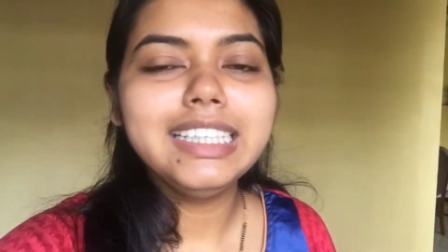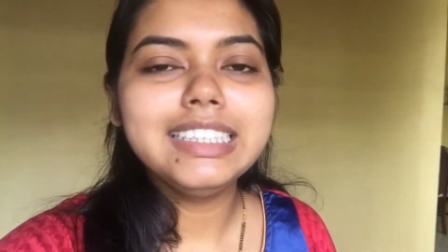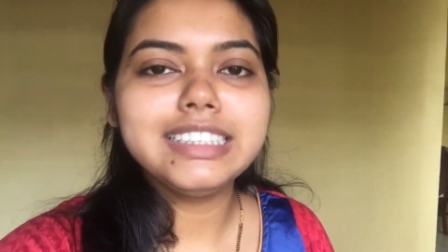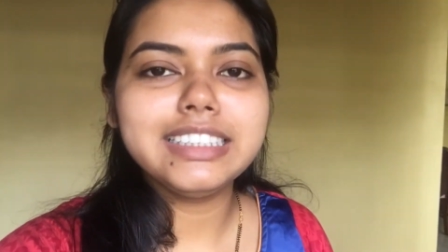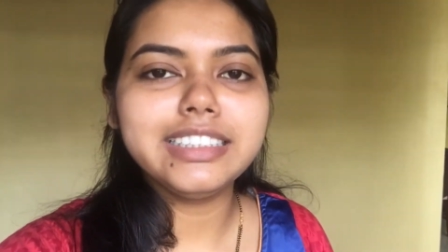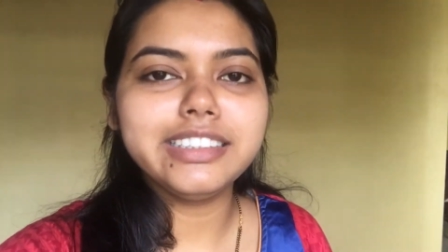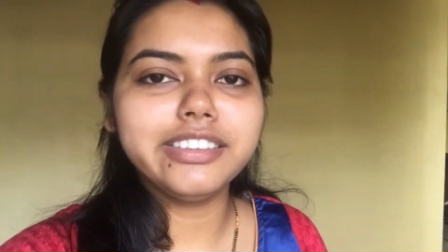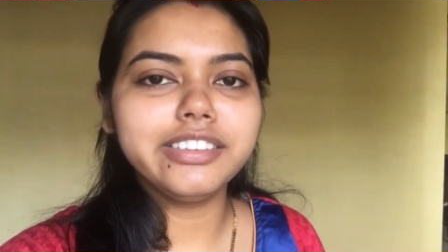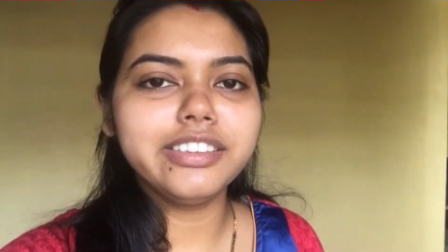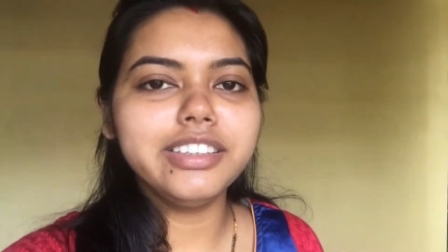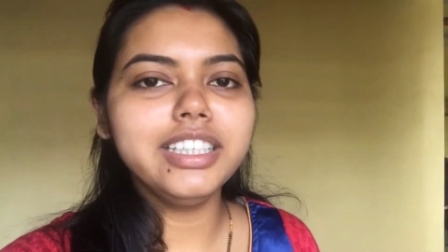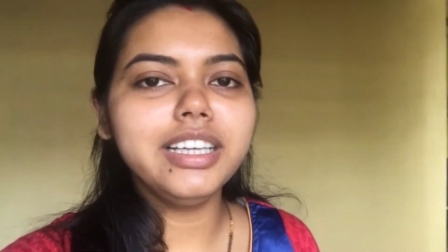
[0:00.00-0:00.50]

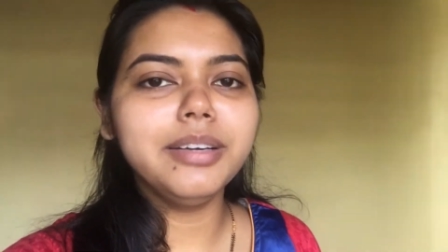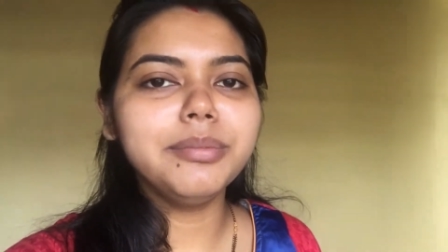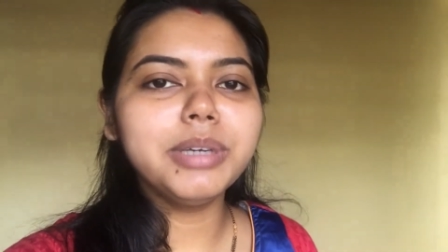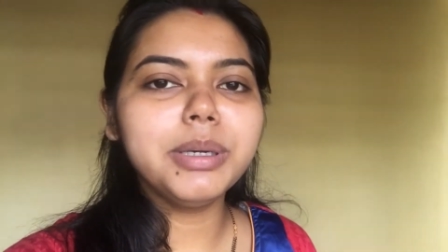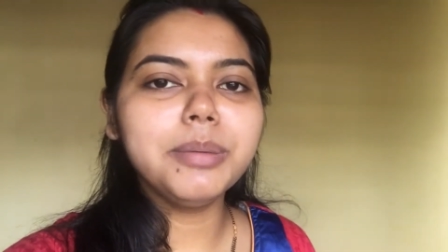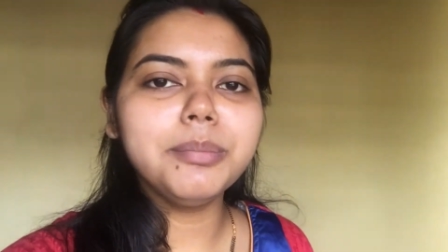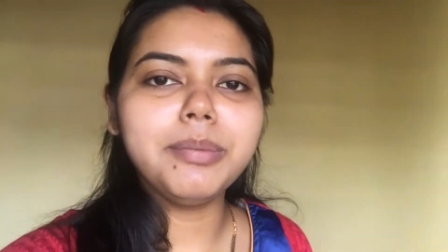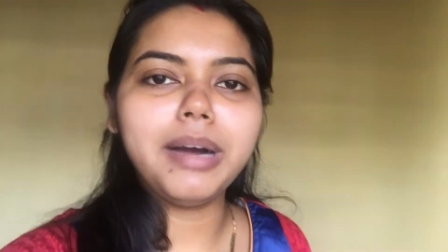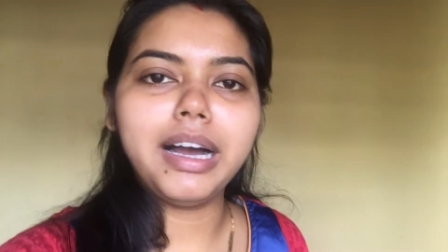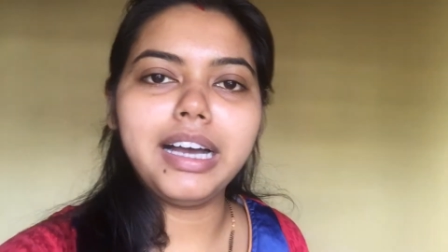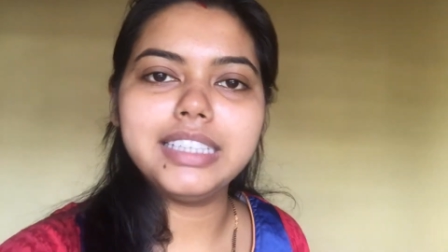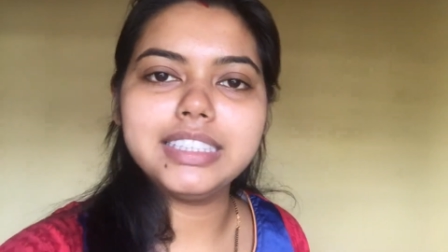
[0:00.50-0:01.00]
জেনারেলি আমরা
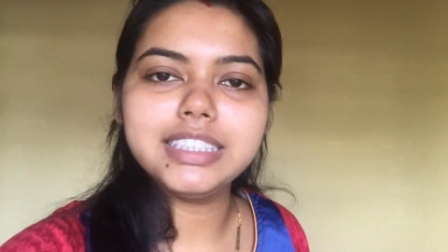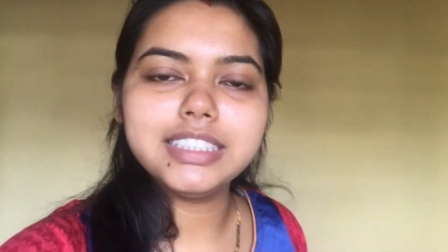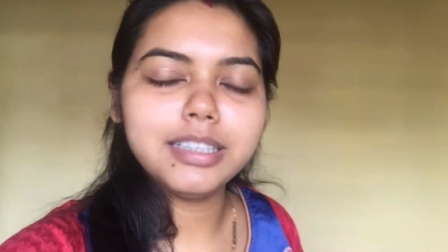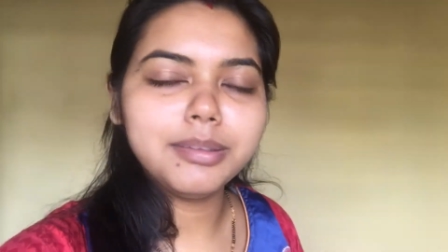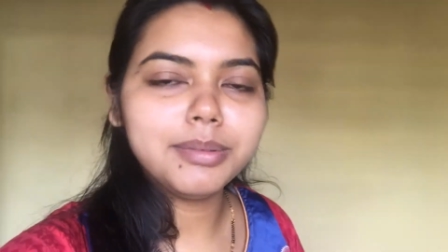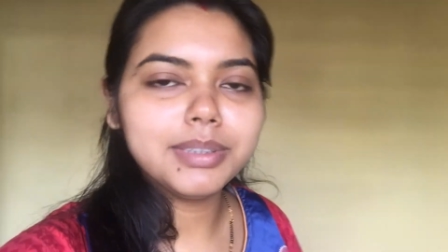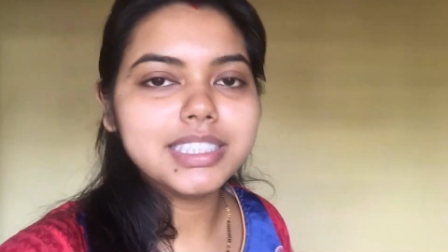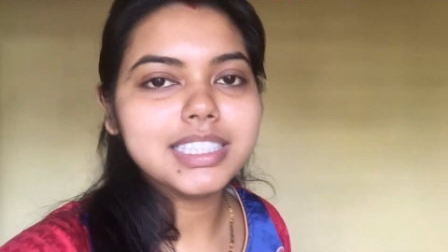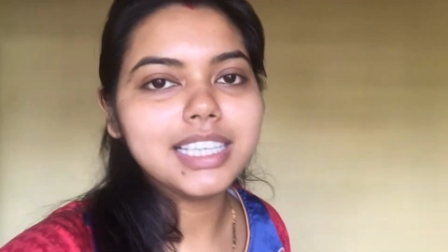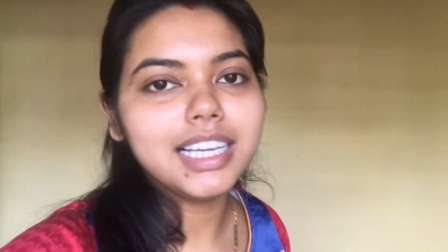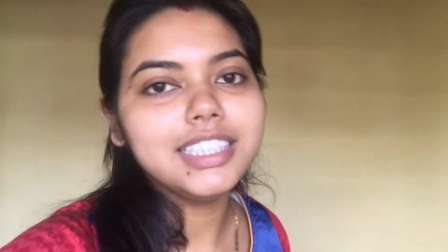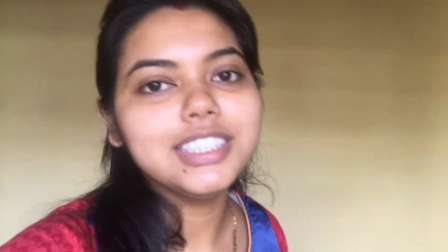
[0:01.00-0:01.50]
মাজা
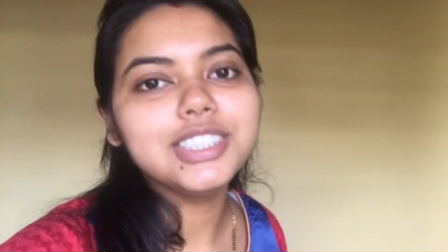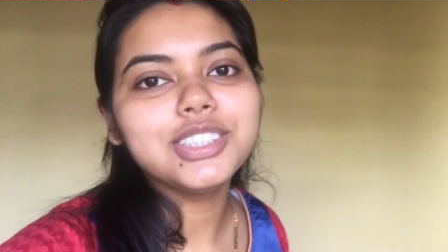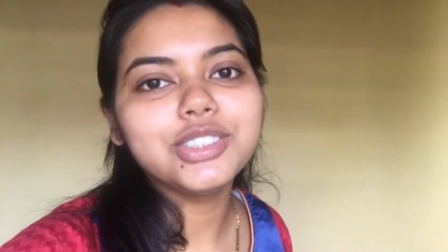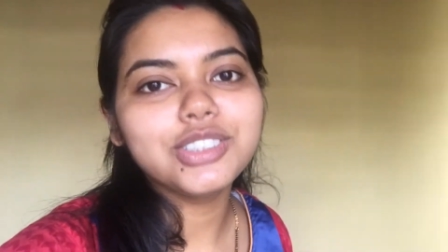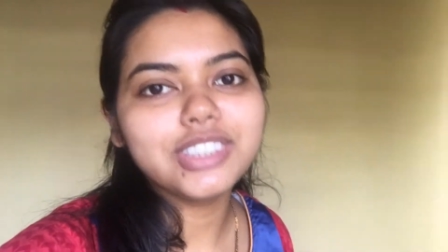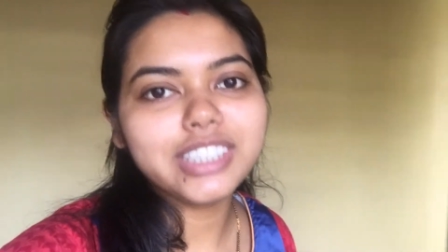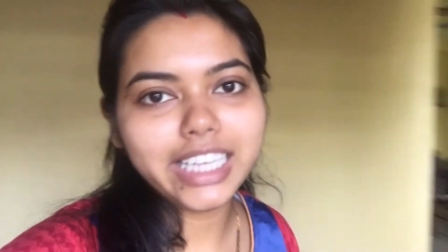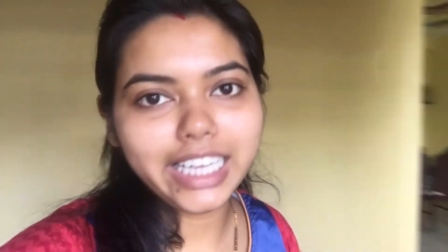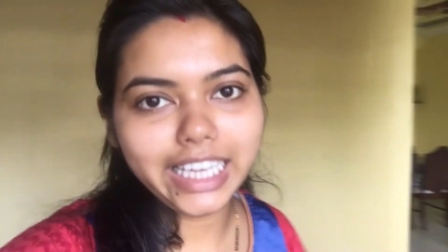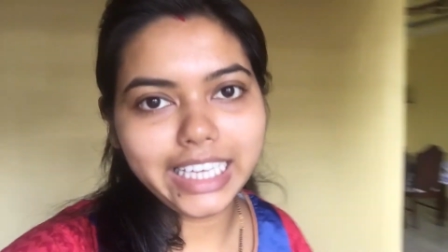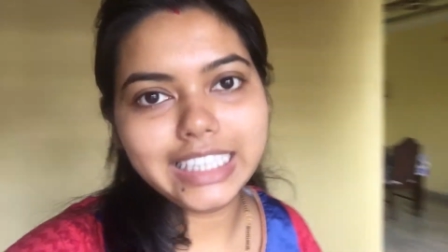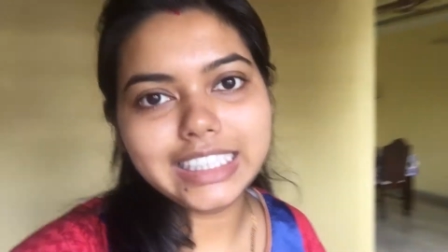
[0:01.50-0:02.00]
বা স্লাইস তো
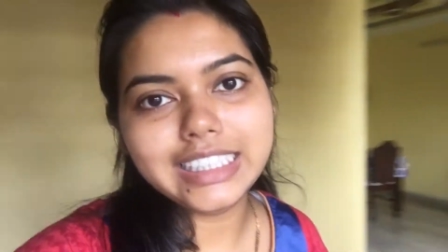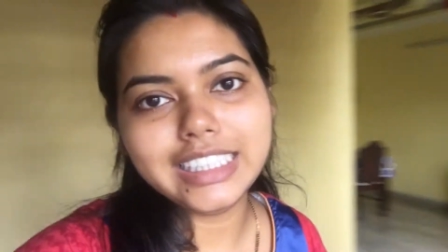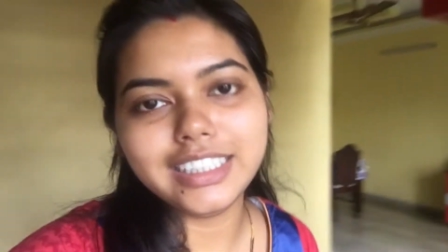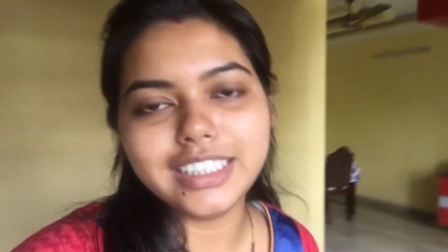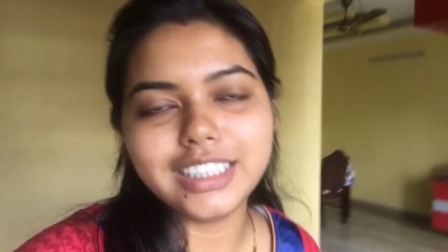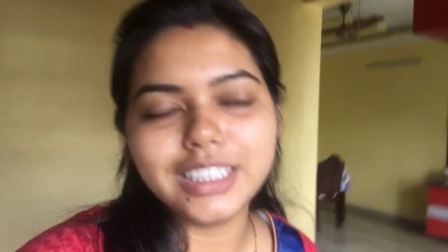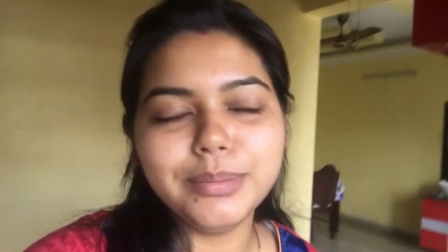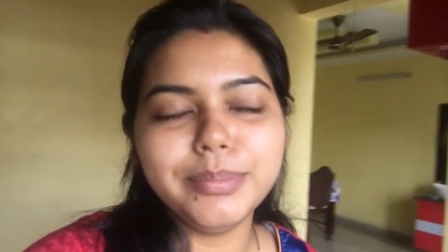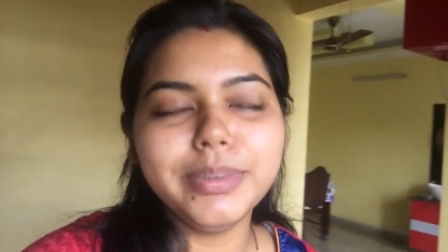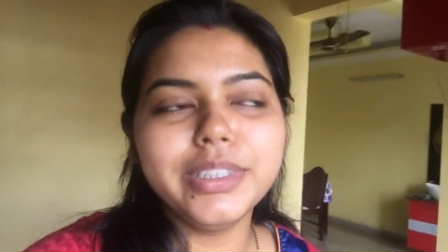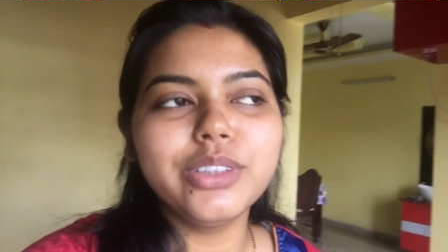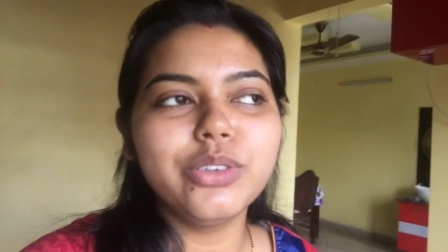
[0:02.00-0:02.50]
খেয়েই
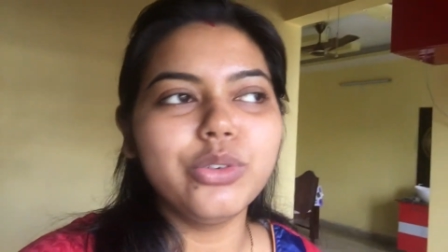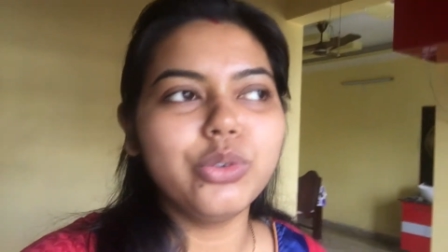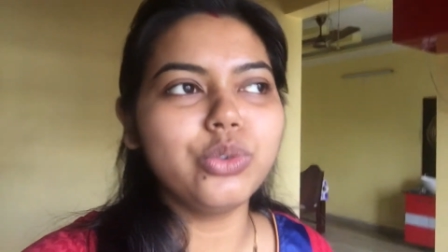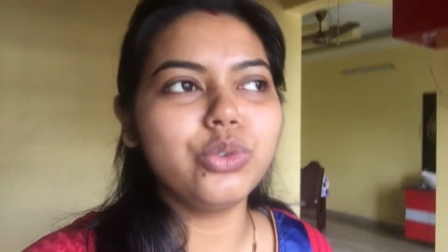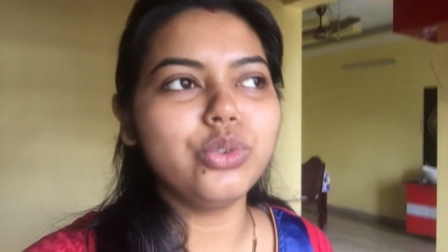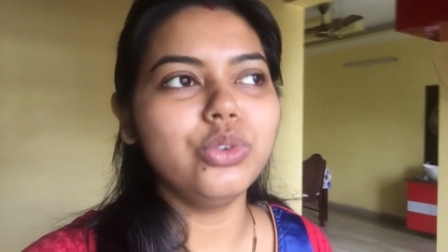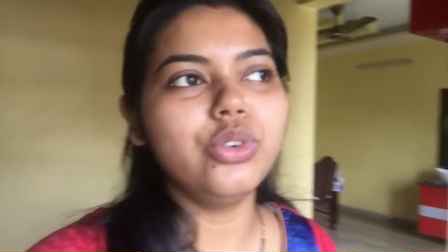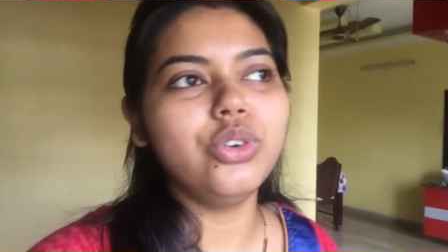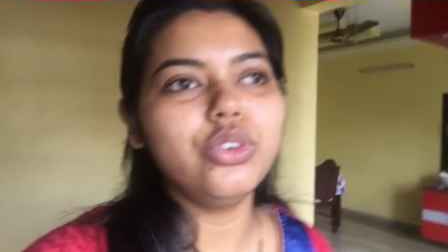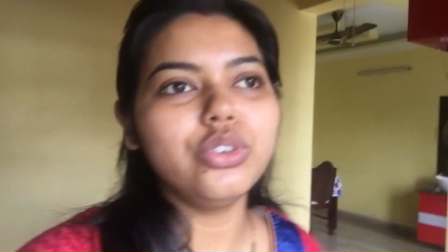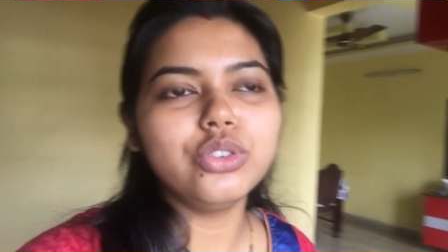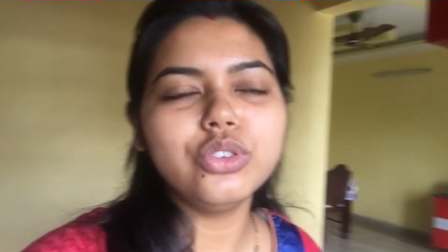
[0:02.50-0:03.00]
থাকি বাট ওগুলো